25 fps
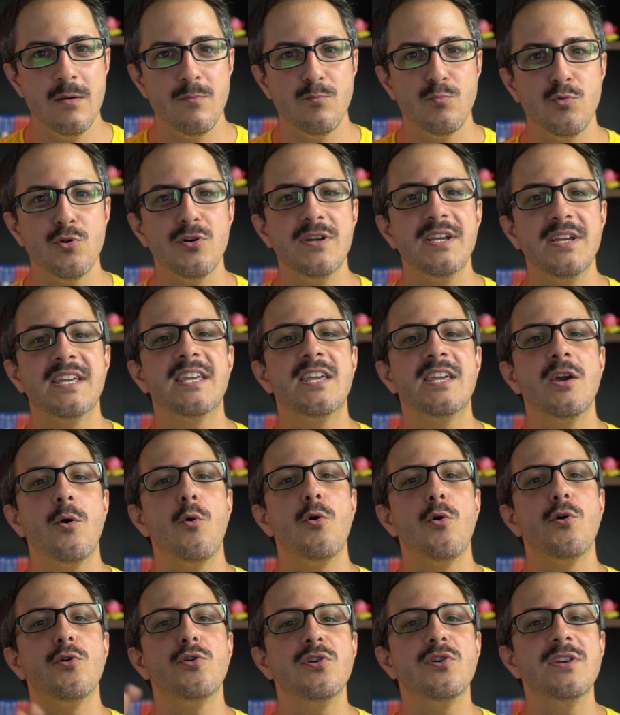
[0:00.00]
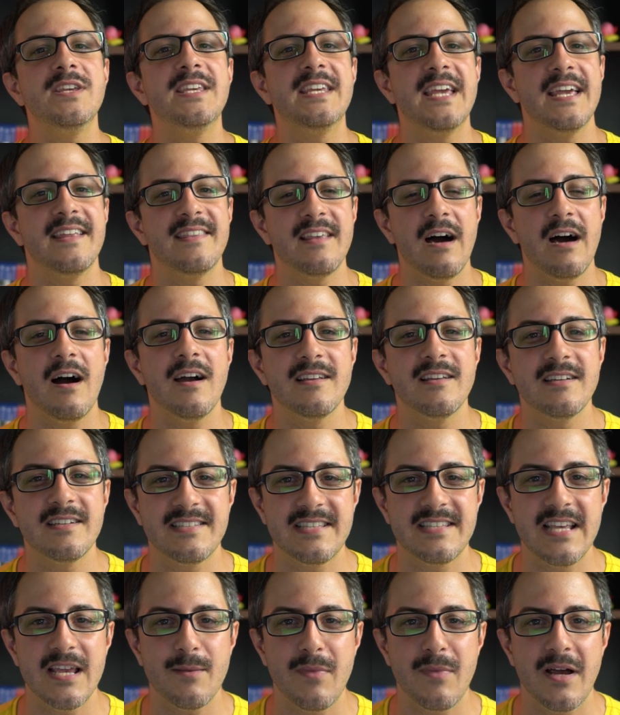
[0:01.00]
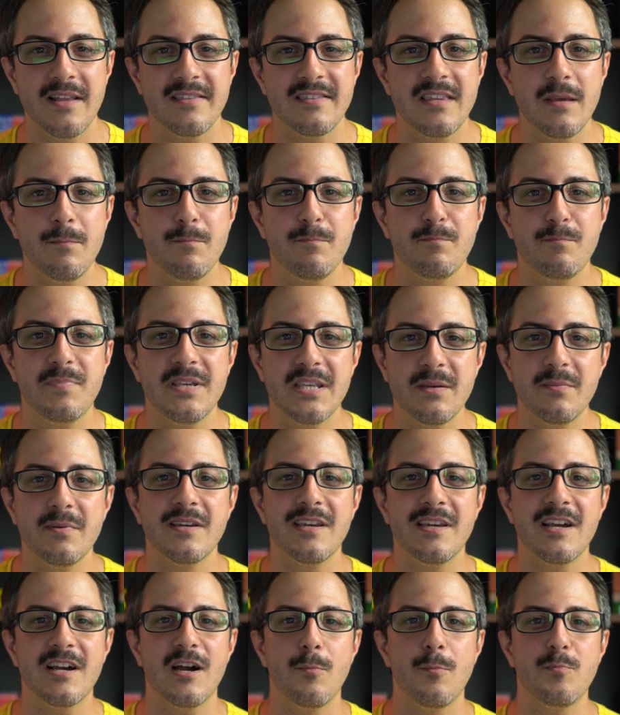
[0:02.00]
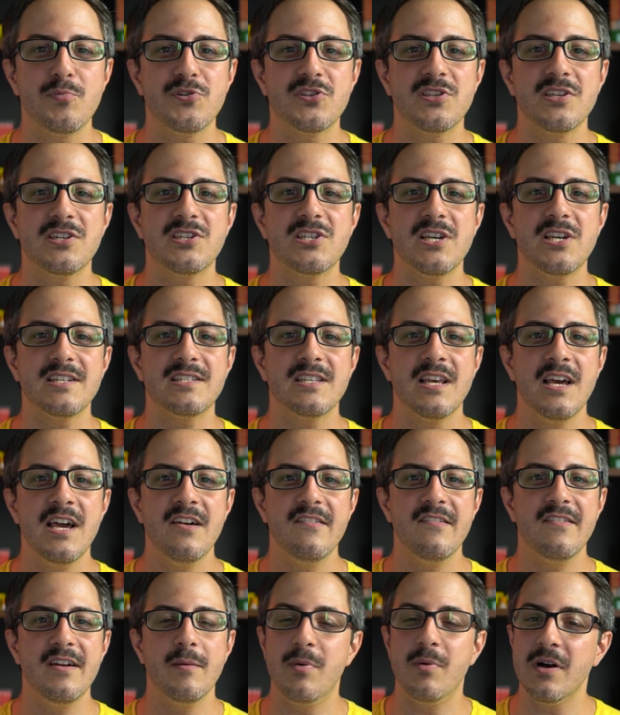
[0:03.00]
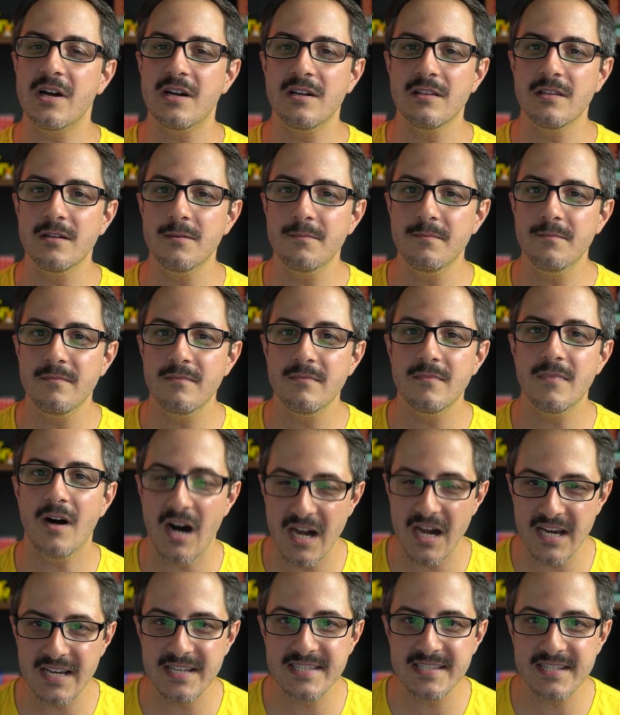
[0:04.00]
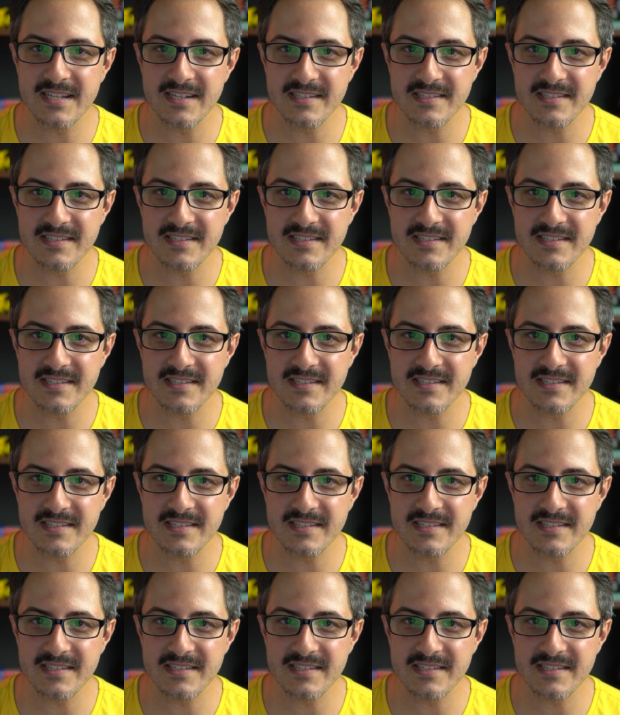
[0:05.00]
Bu iki oyunu 7 ayrı segmentte birbirine kapıştıracağız ve bakalım hangisi